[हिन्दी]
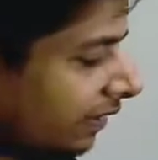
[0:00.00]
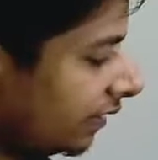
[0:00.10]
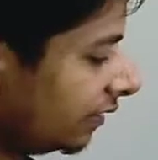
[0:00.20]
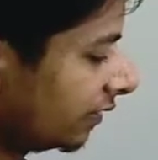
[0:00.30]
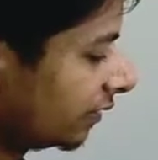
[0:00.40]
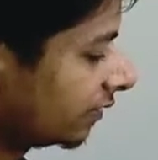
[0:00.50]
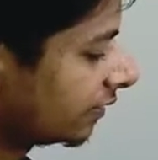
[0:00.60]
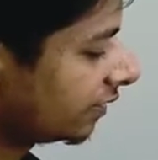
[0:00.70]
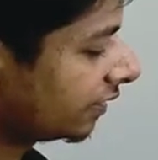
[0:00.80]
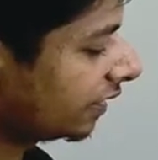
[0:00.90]
में
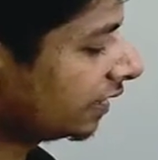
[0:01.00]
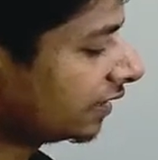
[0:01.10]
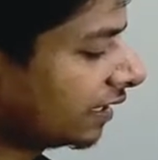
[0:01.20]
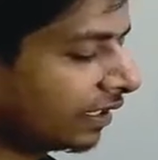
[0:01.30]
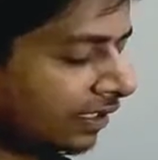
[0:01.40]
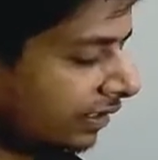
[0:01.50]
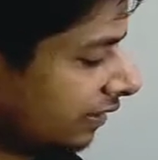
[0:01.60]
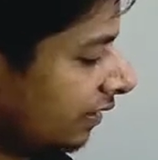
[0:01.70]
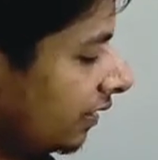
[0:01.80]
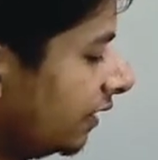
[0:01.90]
खेल, रहा
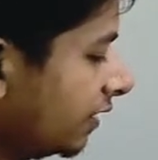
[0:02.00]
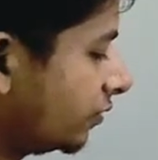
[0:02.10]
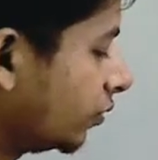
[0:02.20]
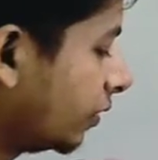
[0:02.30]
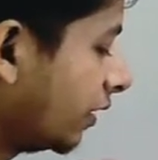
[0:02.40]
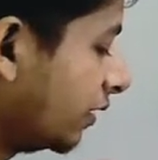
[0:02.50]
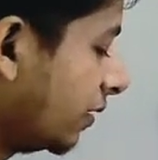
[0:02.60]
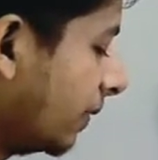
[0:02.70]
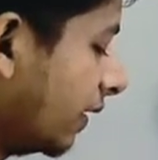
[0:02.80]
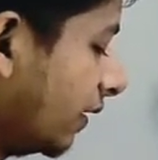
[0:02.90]
है ही इज कुकिंग इन
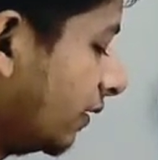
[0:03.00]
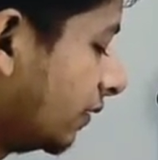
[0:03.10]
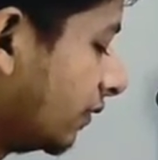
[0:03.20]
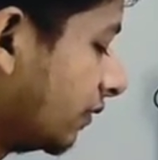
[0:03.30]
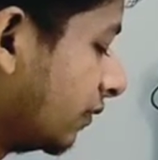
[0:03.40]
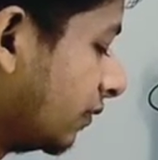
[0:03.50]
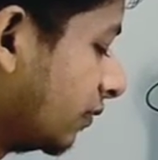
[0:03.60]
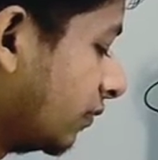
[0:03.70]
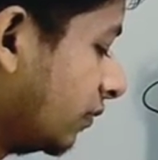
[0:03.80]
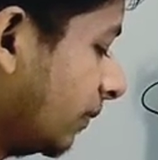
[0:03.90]
द बेड
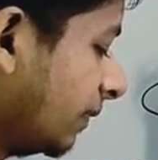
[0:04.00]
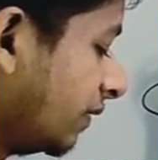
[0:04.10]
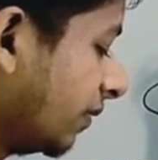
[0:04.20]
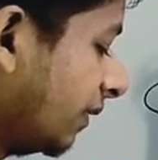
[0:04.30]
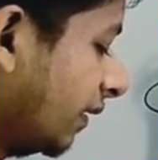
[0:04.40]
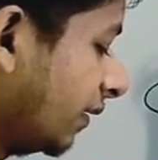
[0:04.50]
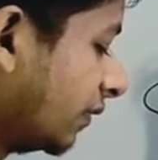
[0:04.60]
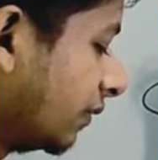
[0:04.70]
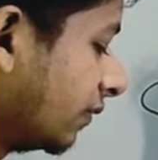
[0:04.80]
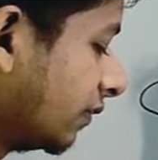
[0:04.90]
वो बिस्तर में
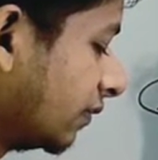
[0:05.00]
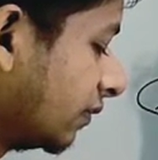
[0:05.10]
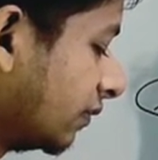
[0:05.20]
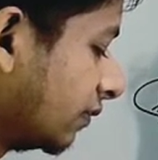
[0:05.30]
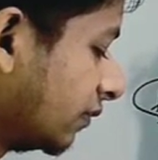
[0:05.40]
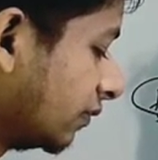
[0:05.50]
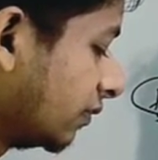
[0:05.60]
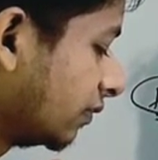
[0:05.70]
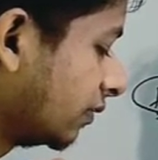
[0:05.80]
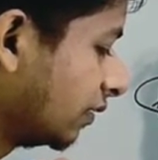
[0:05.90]
खाना
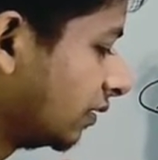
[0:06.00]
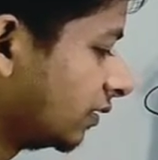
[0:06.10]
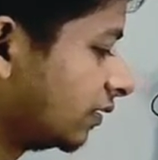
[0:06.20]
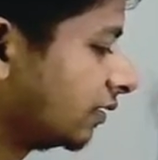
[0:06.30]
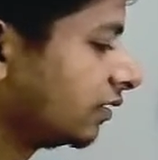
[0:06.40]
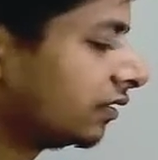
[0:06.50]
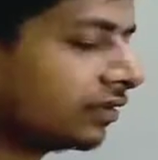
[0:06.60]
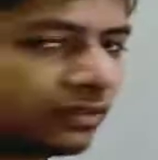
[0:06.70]
पका रहे हैं